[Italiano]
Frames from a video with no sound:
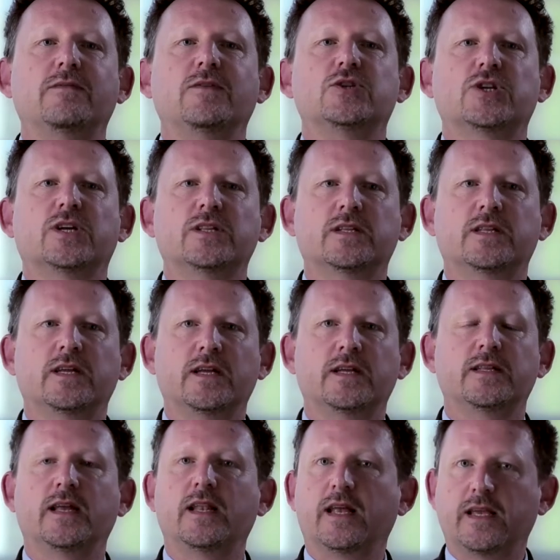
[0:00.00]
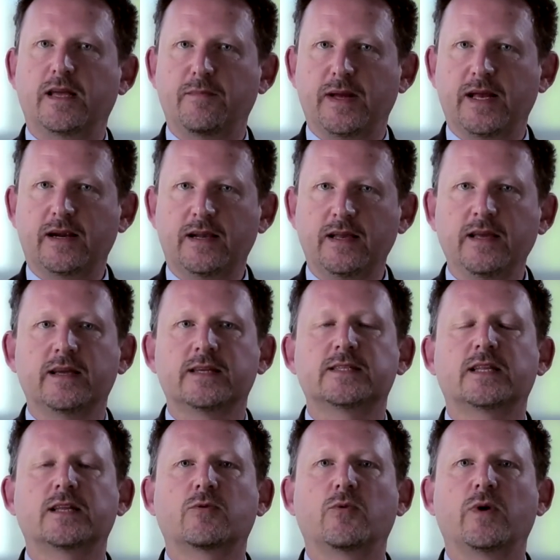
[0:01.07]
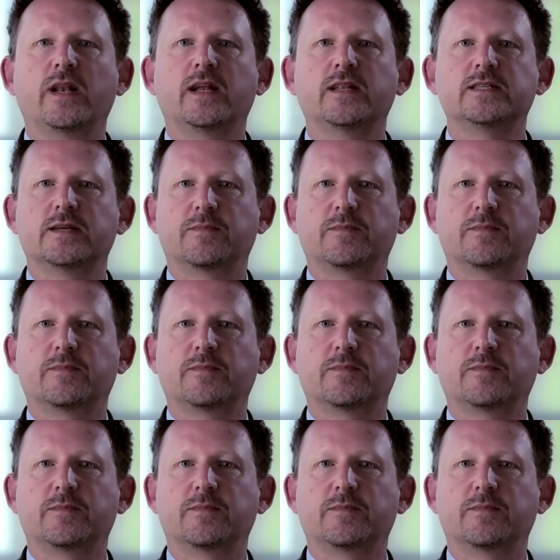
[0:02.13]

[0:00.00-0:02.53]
vincente della IMR è stata quella